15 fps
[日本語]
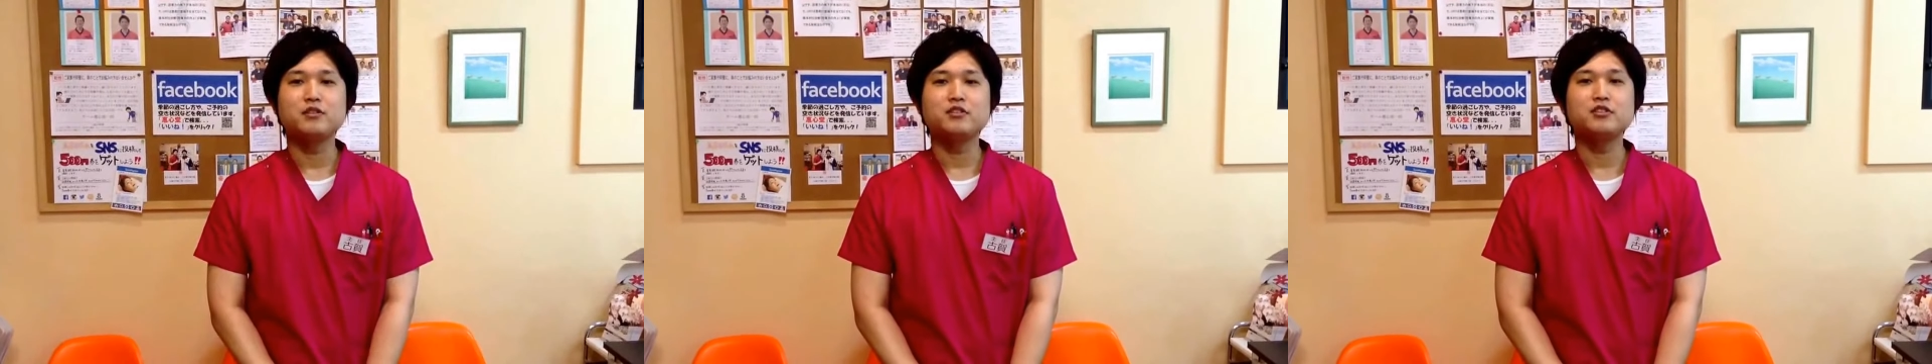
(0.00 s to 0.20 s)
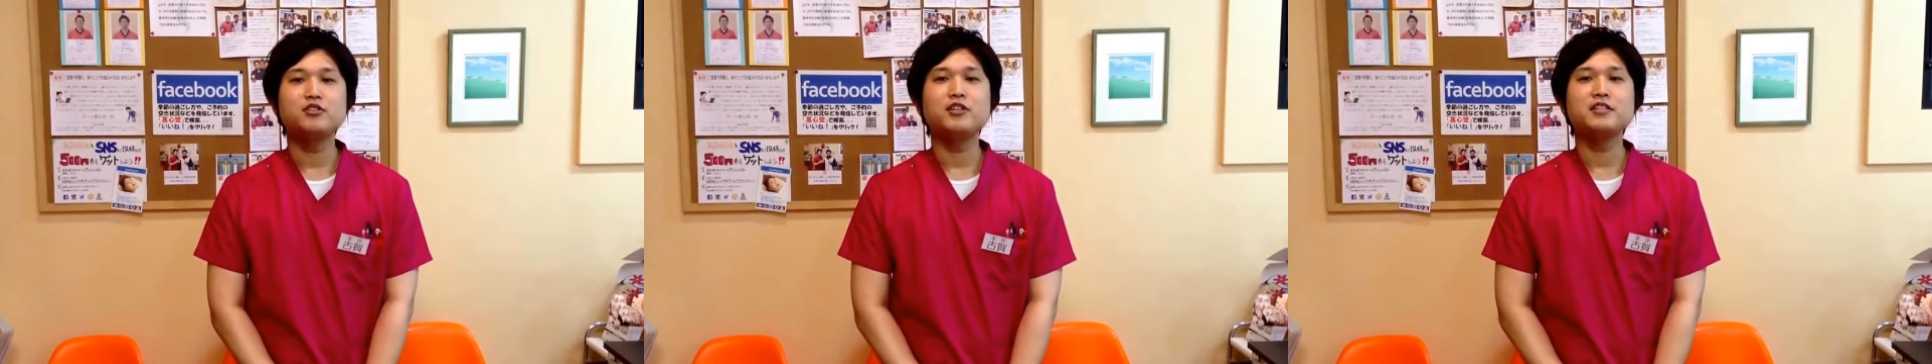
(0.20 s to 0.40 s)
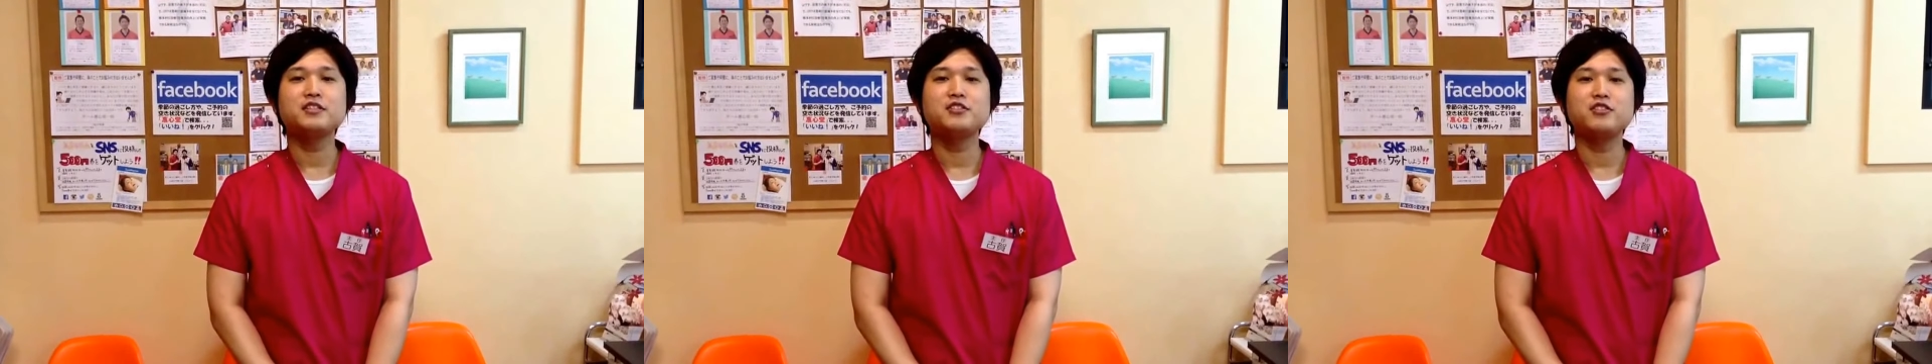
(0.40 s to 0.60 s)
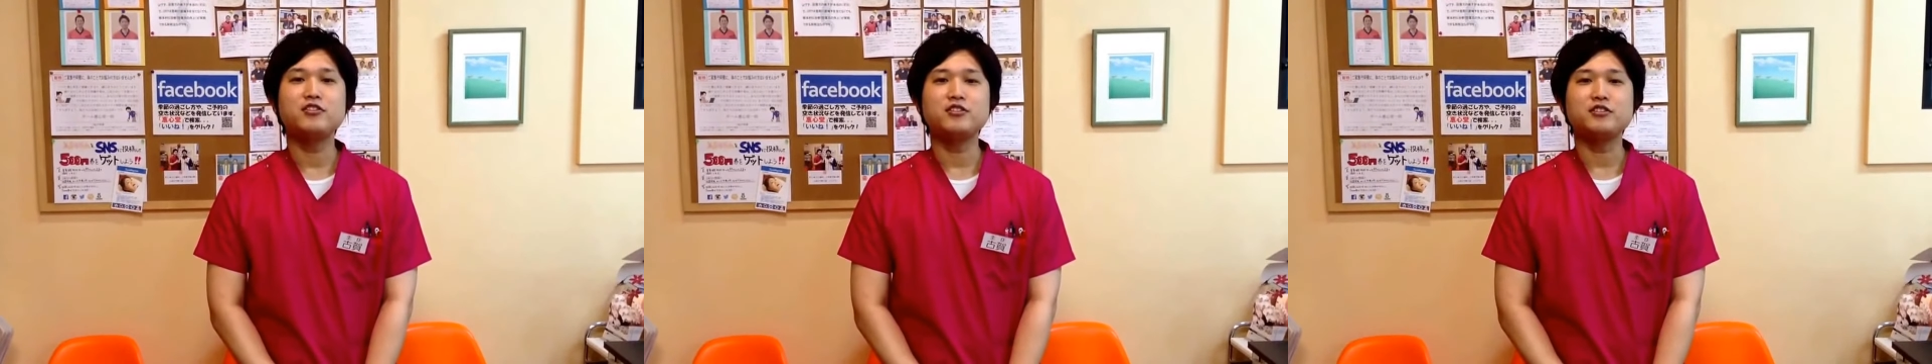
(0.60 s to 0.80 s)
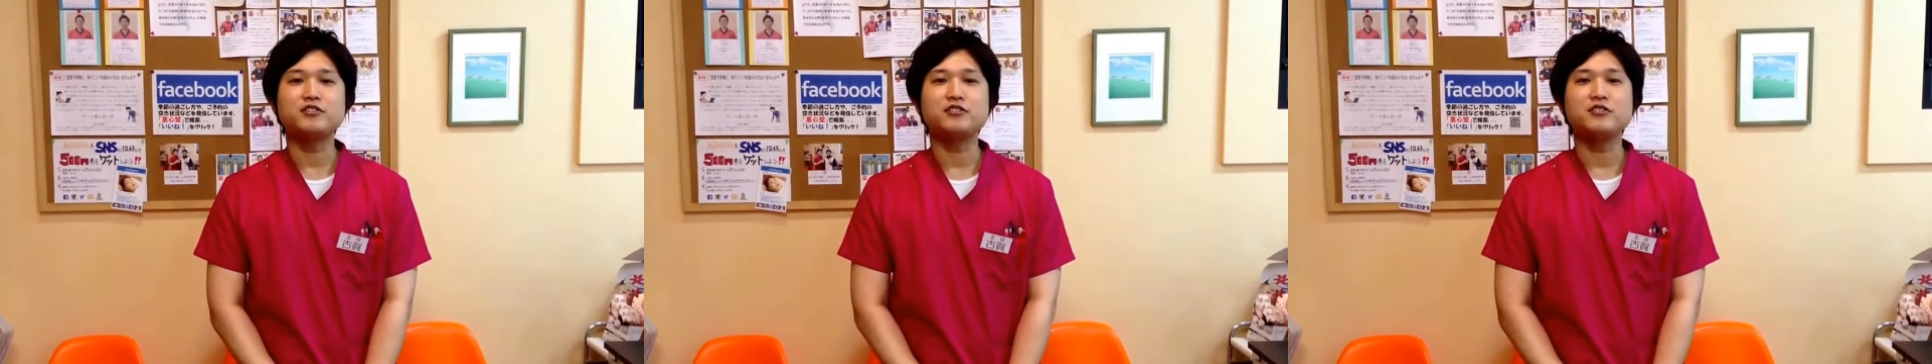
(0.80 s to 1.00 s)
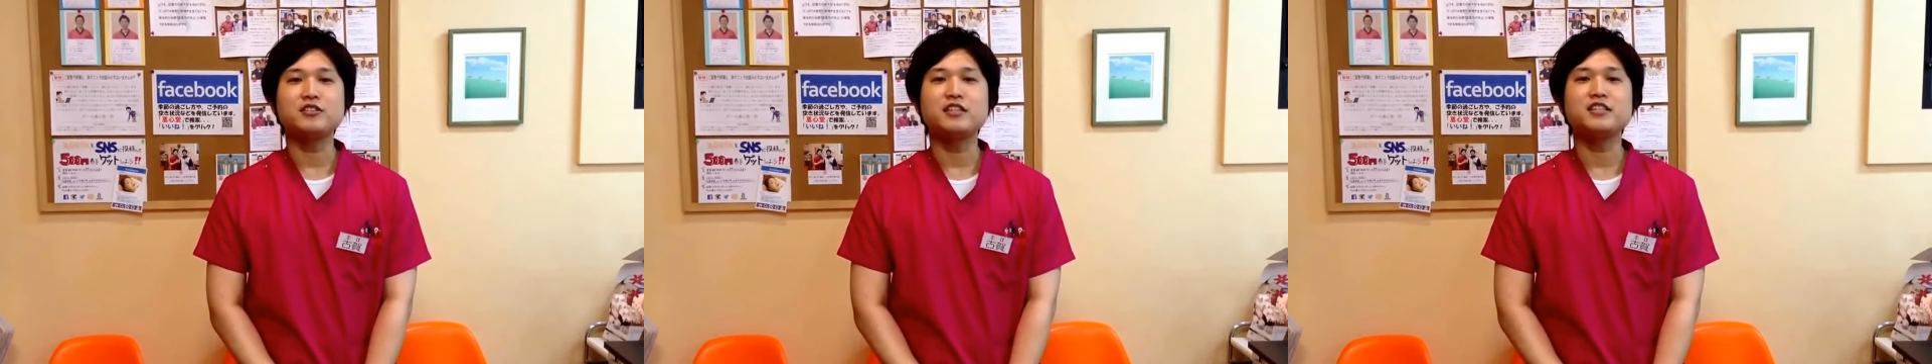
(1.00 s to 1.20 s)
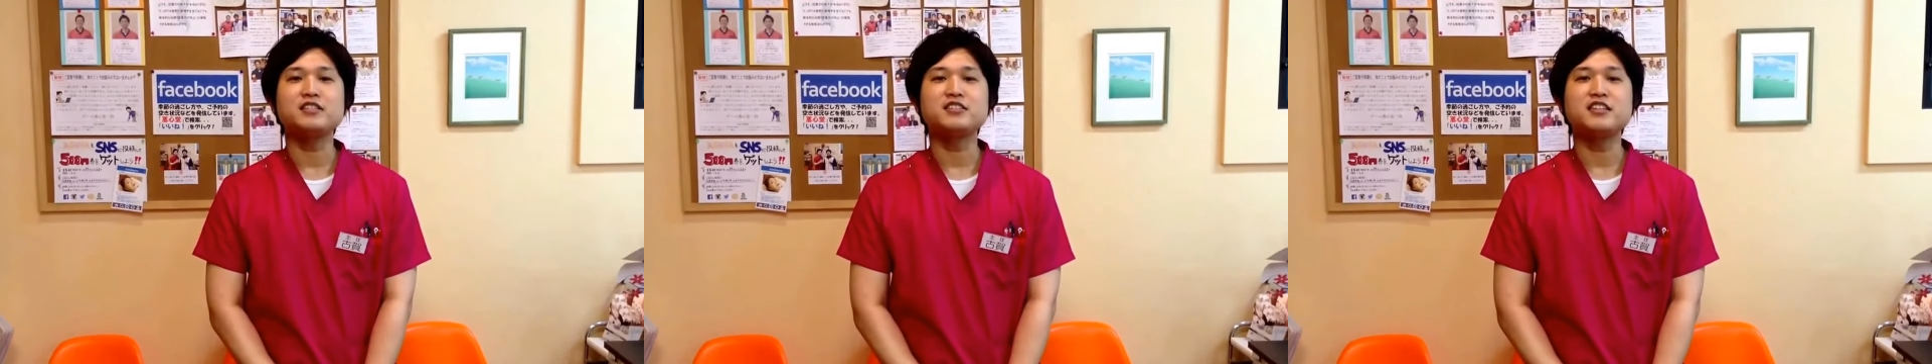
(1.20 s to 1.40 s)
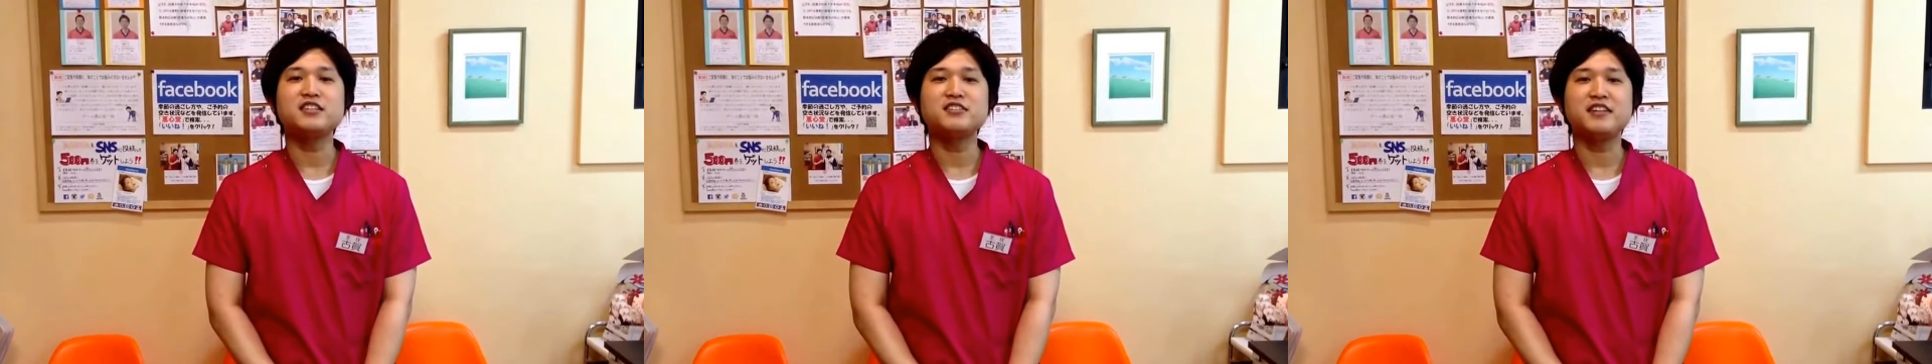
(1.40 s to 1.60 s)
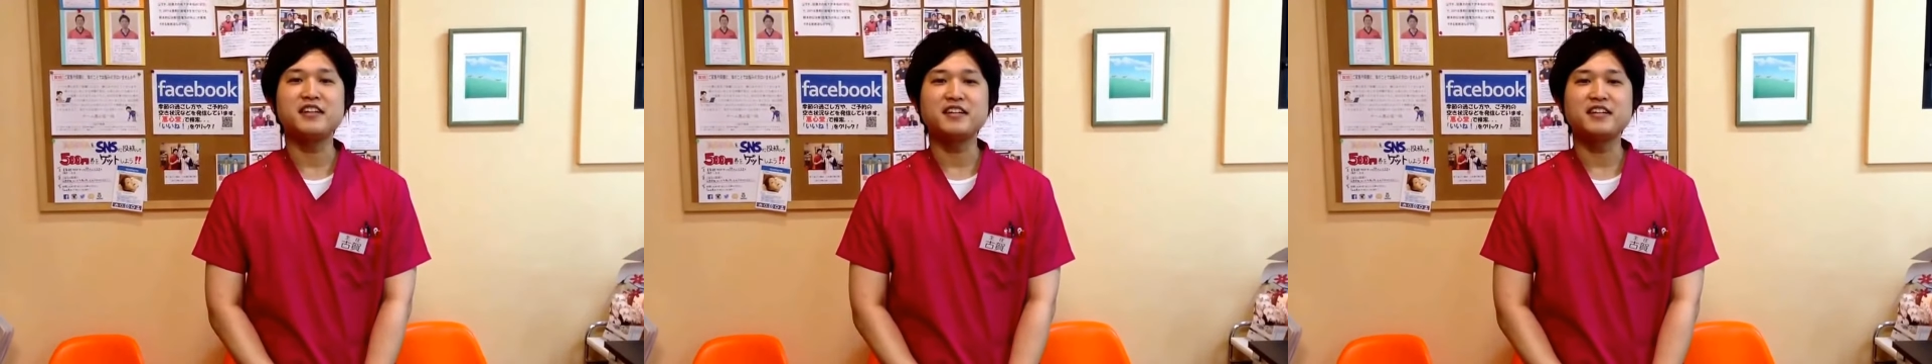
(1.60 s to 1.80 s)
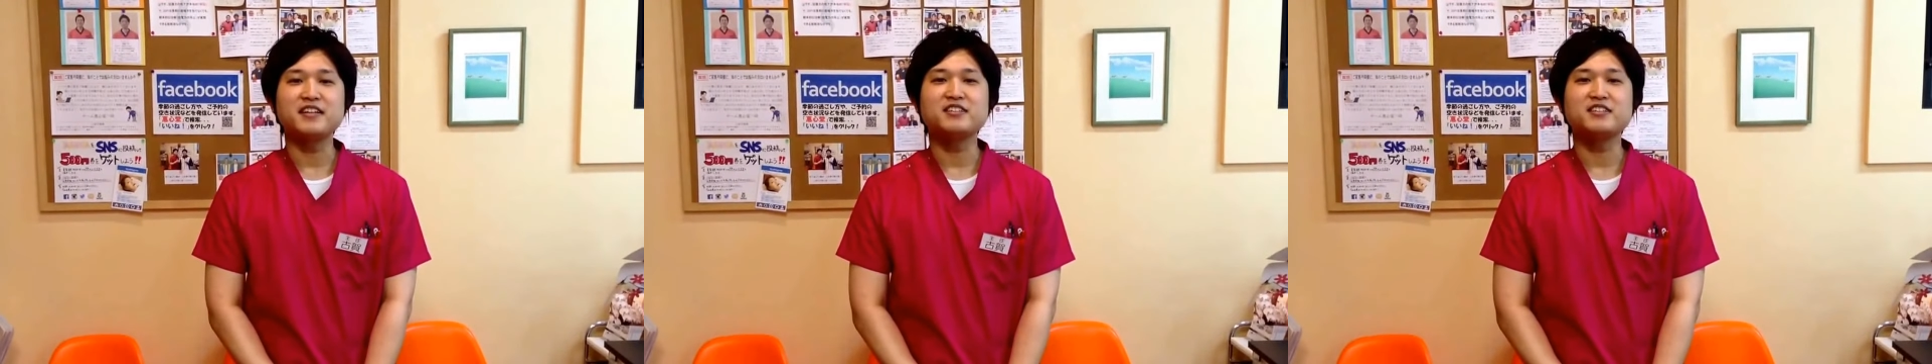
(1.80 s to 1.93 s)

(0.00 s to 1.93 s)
ストレスによるうっ血などで